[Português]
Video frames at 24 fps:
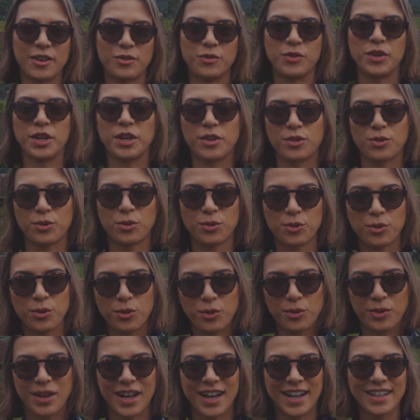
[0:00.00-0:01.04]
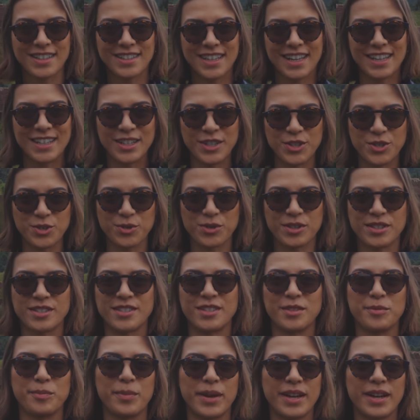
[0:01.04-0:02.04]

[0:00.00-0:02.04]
Aí fica tudo característico, assim,